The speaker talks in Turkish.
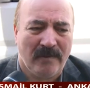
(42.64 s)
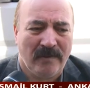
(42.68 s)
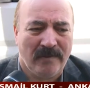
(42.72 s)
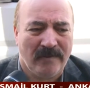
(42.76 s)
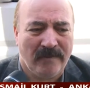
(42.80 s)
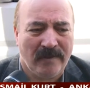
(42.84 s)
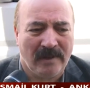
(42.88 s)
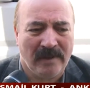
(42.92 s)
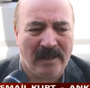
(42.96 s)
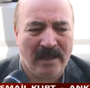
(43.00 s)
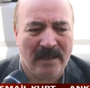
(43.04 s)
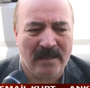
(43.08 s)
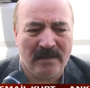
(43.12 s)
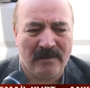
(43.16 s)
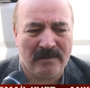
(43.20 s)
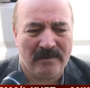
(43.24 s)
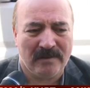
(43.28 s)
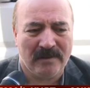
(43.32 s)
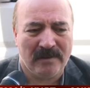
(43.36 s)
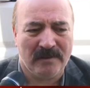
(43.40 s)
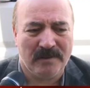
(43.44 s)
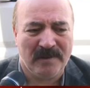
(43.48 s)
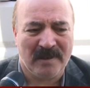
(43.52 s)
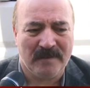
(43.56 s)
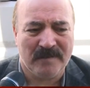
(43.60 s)
Vallahi
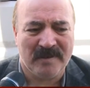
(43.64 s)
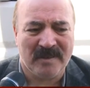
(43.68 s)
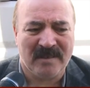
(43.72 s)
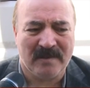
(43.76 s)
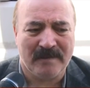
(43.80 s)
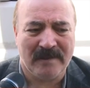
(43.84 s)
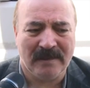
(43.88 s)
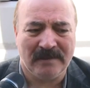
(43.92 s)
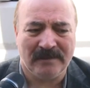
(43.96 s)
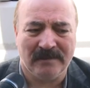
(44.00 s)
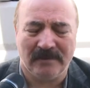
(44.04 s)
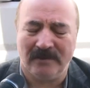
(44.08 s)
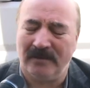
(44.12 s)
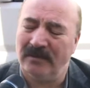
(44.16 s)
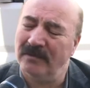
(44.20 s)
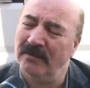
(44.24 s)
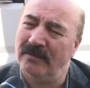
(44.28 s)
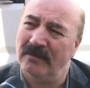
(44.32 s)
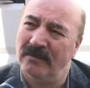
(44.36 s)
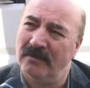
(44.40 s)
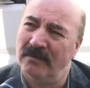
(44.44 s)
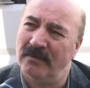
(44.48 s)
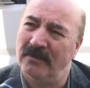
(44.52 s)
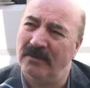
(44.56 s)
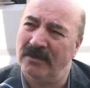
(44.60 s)
epey bir zaman
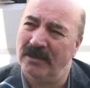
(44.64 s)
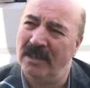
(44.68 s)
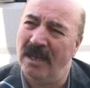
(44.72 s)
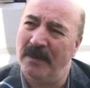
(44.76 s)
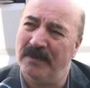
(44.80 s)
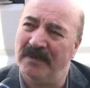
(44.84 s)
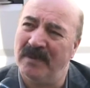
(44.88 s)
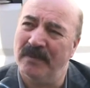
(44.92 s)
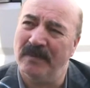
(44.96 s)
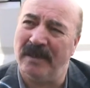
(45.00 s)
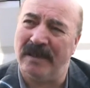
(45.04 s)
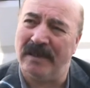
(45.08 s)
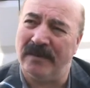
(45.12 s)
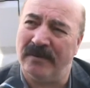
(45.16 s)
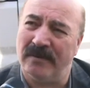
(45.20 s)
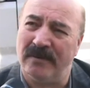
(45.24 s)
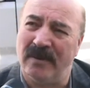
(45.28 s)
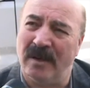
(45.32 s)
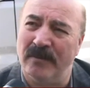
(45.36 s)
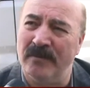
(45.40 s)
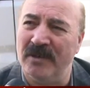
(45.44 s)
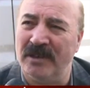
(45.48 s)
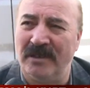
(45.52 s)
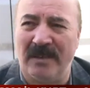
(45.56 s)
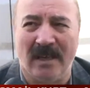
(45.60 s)
şey yaptım ben.
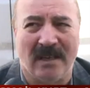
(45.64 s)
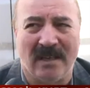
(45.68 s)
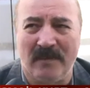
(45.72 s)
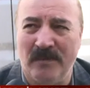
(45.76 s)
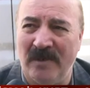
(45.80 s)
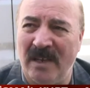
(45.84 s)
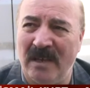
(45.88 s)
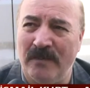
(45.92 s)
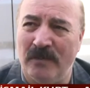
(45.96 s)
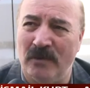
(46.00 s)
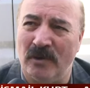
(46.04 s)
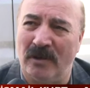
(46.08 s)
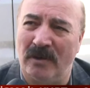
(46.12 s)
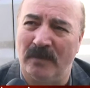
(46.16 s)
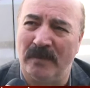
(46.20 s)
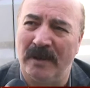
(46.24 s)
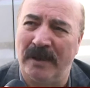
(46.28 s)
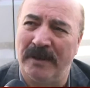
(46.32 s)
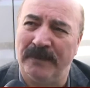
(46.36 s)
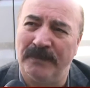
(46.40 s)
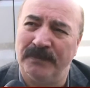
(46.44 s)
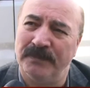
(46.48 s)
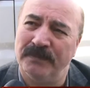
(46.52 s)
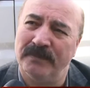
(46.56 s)
Yani miktarını bilemiyorum yani.